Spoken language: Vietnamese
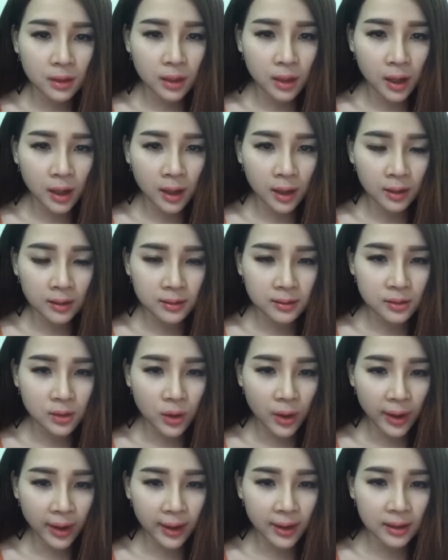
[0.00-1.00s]
à,
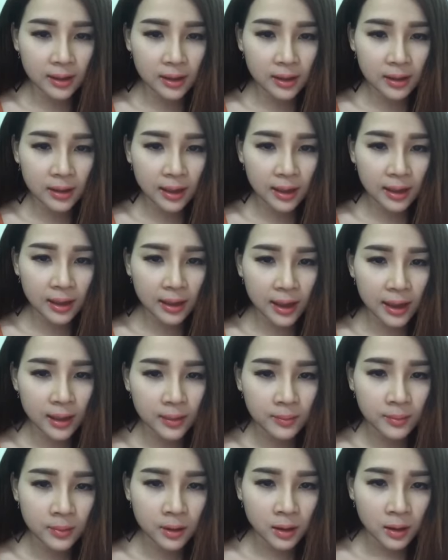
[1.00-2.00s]
khỏe thì các
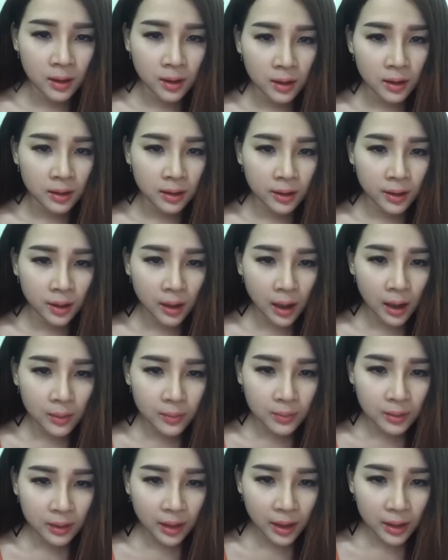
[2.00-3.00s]
em à,
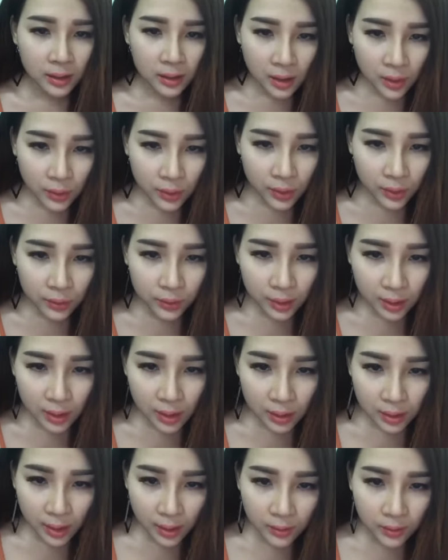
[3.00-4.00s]
không có thấy dấu hiệu gì
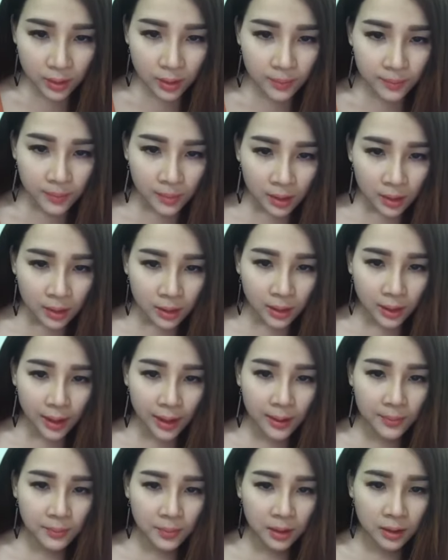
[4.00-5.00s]
đó Thảo Rim, thì
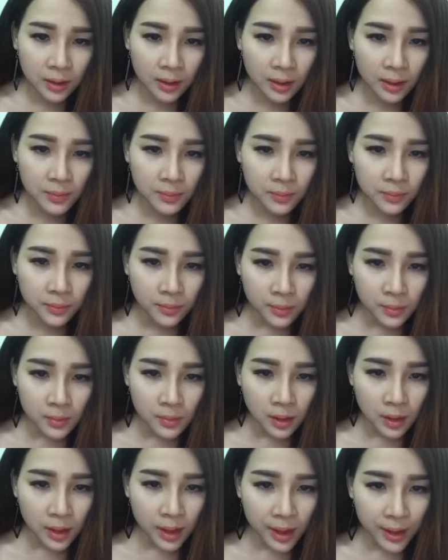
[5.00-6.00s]
em có thể em
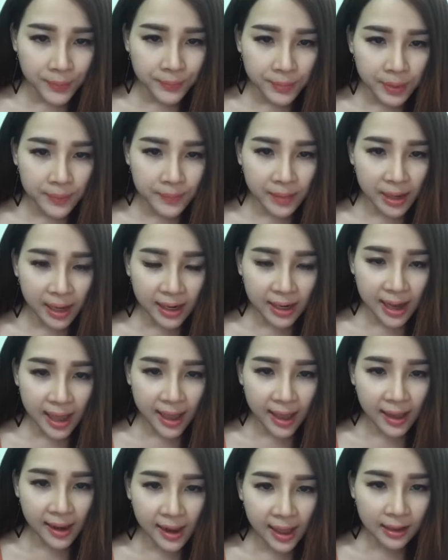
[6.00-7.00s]
em em lấy
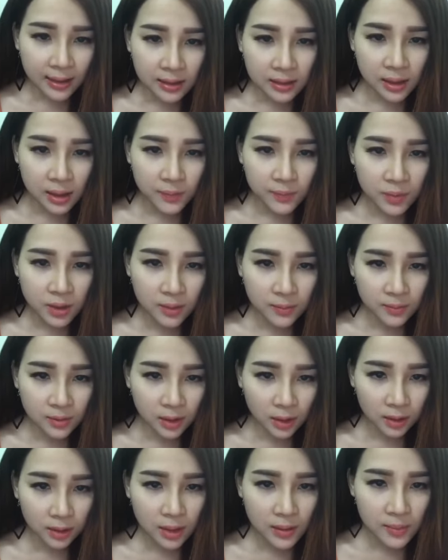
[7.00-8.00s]
đá lạnh em chùm
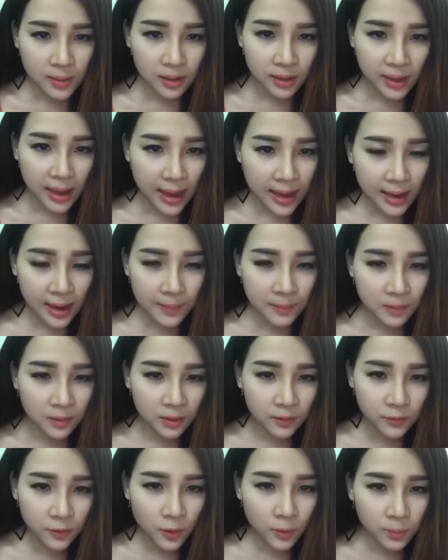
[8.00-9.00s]
trực tiếp lên da năm mười
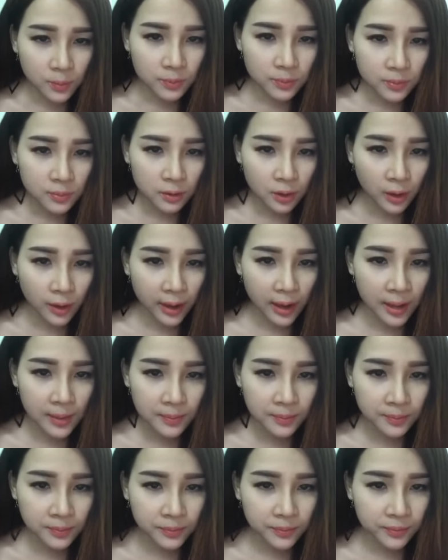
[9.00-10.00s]
phút rồi
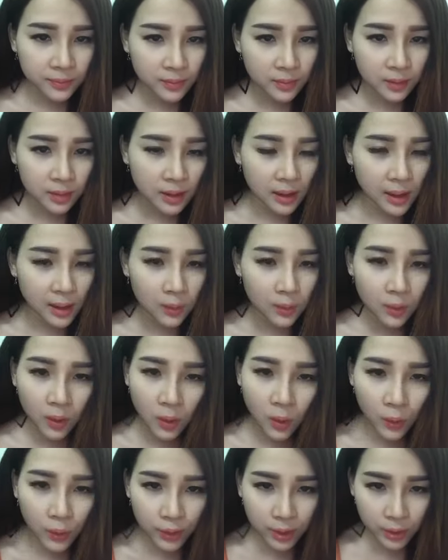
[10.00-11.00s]
em lau
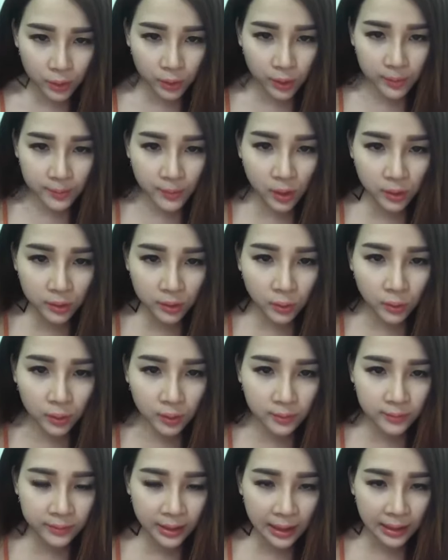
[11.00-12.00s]
khô đi, rồi em bôi thuốc
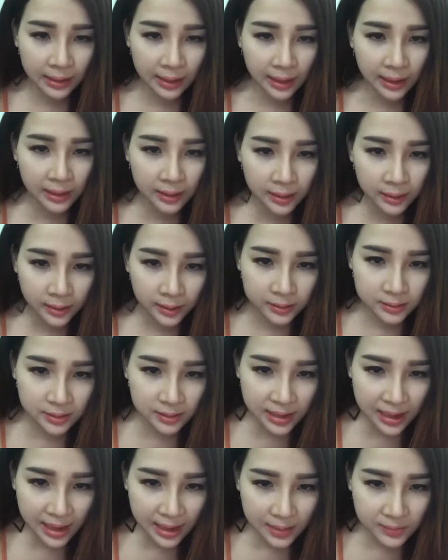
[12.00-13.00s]
vài ngày là
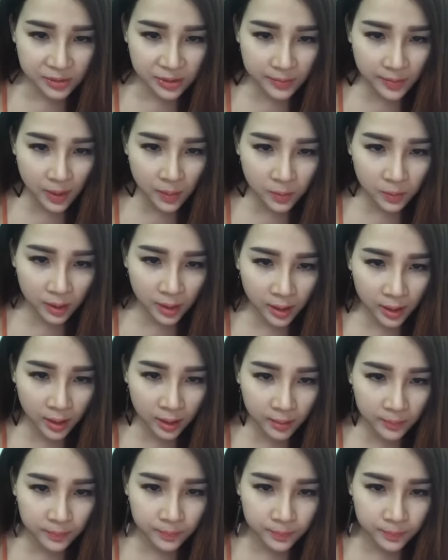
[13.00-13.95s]
da em sẽ bong ra đó.